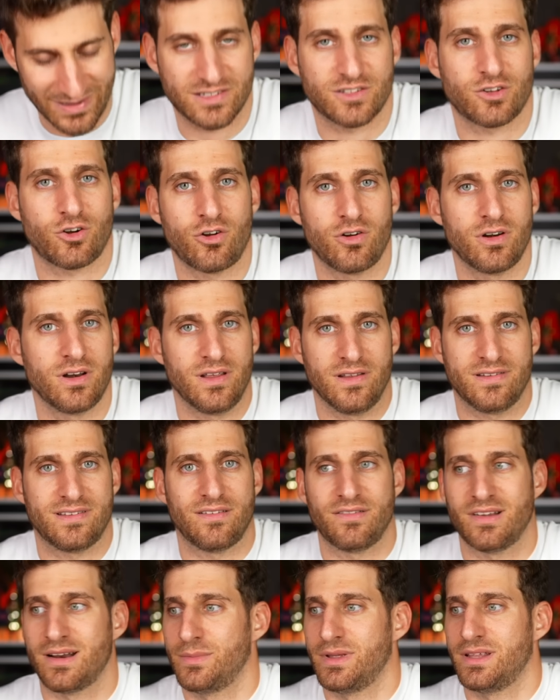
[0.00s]
Stroll sta
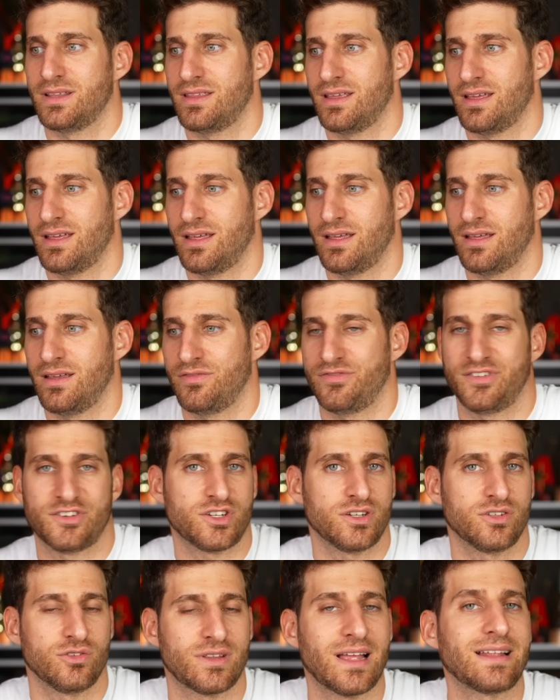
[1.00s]
veramente
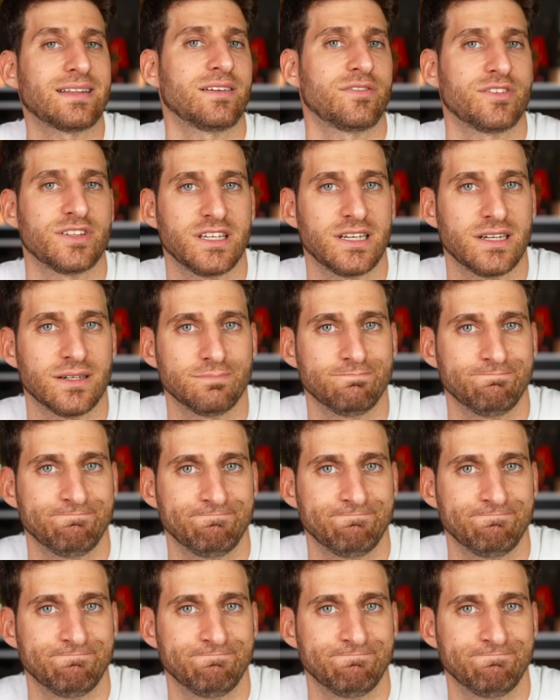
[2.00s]
facendo tanta fatica.